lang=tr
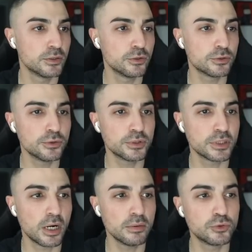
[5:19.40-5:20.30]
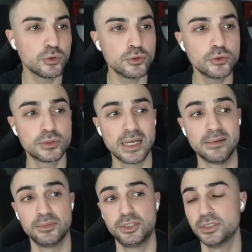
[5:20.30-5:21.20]
Diyorsunuz ki abi çok
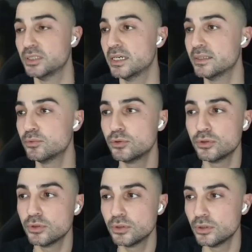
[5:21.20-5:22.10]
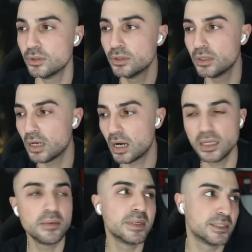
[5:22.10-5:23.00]
yükselmiş. Hani bunu
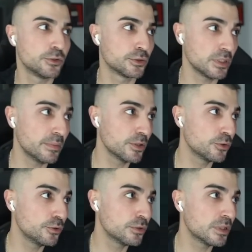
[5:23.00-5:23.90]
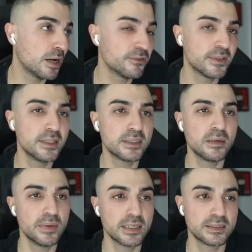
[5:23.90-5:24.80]
alamayız diyorsun. Ama günlükte
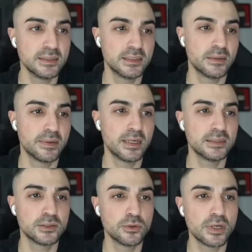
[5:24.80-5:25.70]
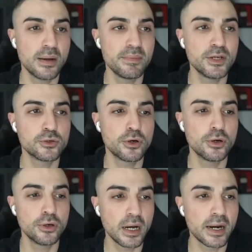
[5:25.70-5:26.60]
haftalıkta baktığınız zaman aslında o kadar
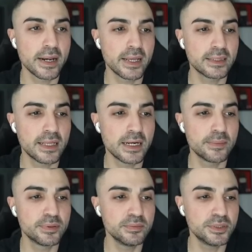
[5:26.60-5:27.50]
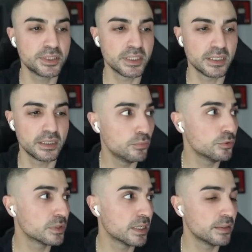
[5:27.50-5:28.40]
mikro hareketler yapılmış ki.
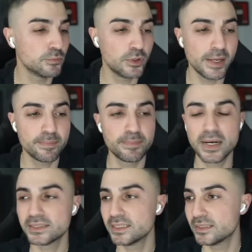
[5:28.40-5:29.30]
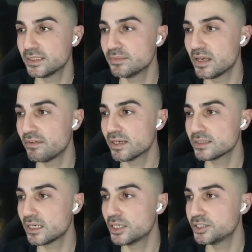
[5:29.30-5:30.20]
Burada bu hep bahsettiğim
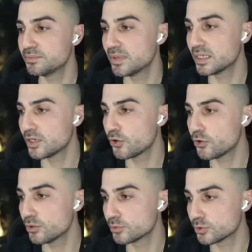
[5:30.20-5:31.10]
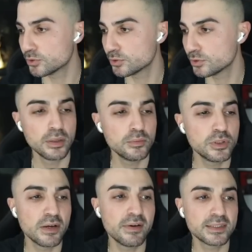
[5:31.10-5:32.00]
devasa hacim barını görüyor musunuz?
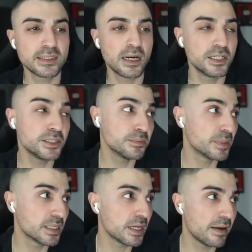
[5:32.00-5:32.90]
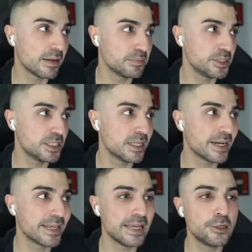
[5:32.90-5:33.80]
Bu devasa hacim barı evet bir
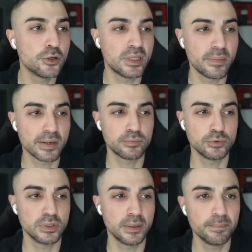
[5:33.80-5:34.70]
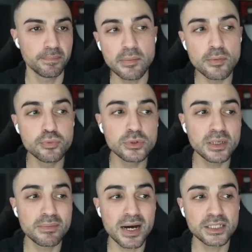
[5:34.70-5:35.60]
şeyler geliyor demek bunda. Ama
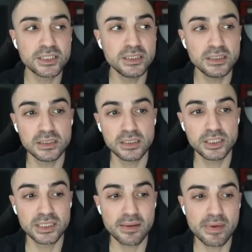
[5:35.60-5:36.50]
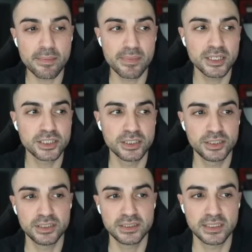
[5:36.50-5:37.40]
burada marjin işlem yapmaya
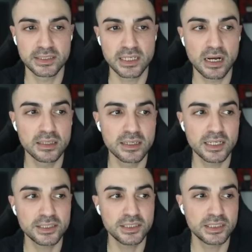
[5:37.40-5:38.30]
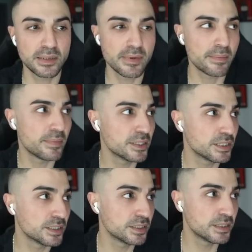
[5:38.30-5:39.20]
çalışırsanız, kaldıraçlı işlem yapmaya
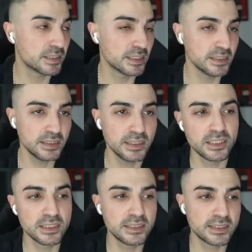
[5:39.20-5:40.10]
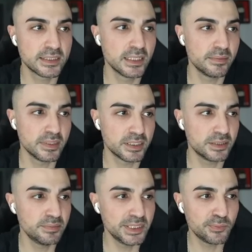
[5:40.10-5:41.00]
çalışırsanız canınız sıkılabilir.
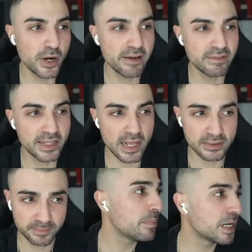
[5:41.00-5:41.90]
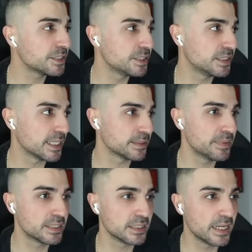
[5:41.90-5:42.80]
Şimdi biz bu evreden başlayacağız.
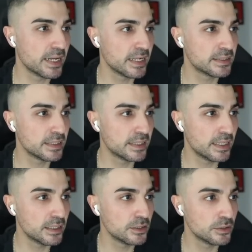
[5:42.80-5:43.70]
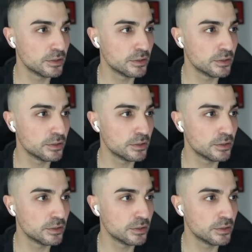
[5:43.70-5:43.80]
Bakın GRT'de